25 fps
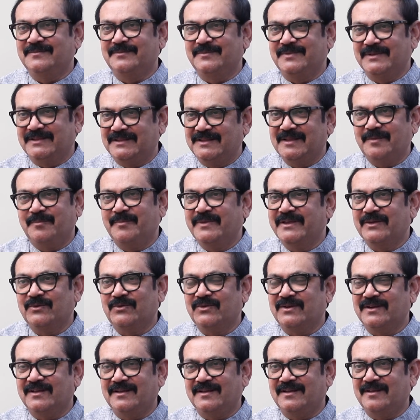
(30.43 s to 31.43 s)
ప్రతి అమ్మాయికి
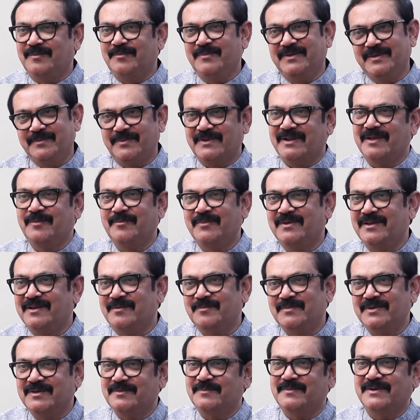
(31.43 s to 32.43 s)
కూడా అమ్మాయి ప్రేమ
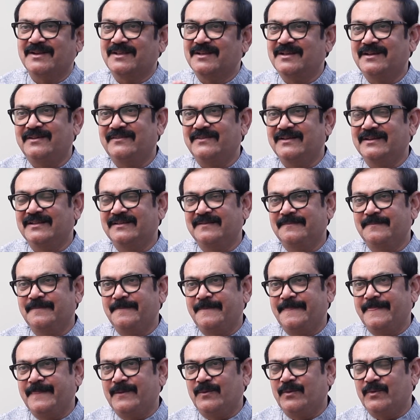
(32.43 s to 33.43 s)
అమ్మకి మనకు కావాలి
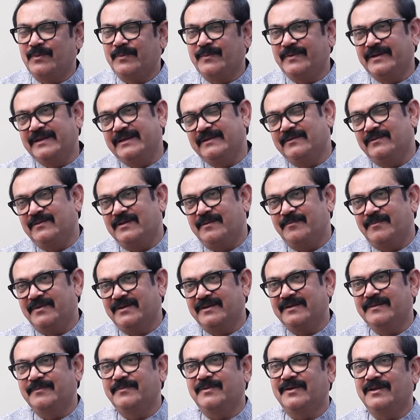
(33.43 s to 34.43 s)
పప్పకి
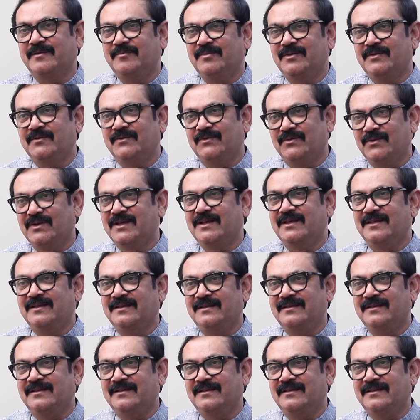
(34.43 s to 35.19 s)
అమ్మకి ప్రాబ్లం ఉన్నా